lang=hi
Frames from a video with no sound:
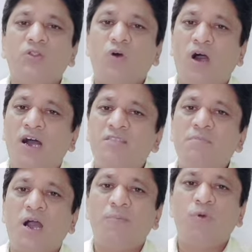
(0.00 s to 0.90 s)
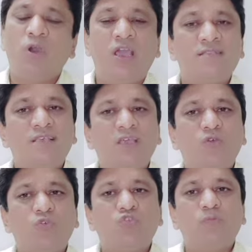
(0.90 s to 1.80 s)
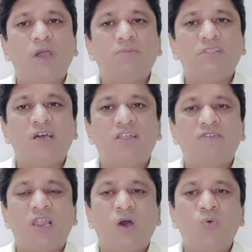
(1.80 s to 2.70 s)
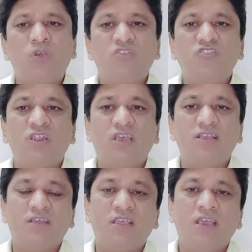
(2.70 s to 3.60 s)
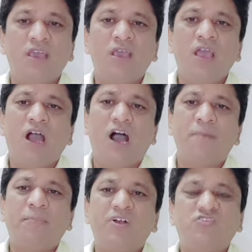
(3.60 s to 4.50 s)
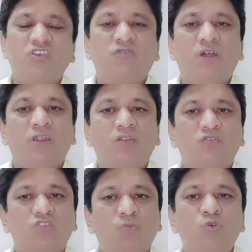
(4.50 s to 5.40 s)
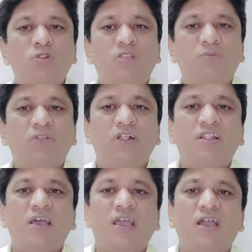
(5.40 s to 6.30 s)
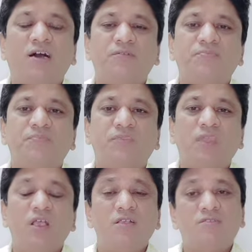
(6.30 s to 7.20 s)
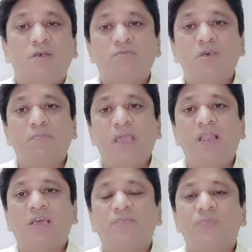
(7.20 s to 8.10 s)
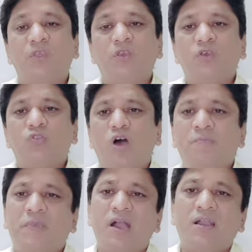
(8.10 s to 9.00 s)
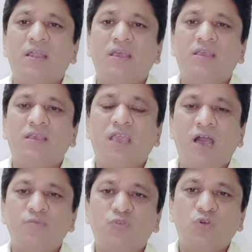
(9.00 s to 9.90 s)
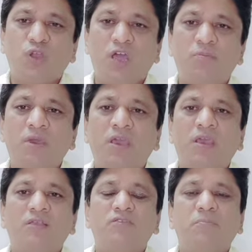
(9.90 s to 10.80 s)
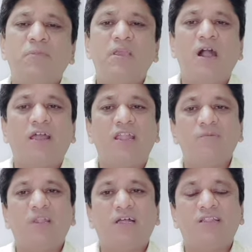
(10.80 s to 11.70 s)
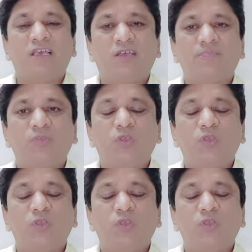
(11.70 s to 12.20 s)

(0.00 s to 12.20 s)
तो आज मैं आपको ऐसे ही कुछ उपाय बताने वाला हूं कि जिनके जरिए आपका जीवन समूलता बदल जाएगा सबसे पहले तो आप क्या करें कि आप जो घर में जब भी खाना बनाते हैं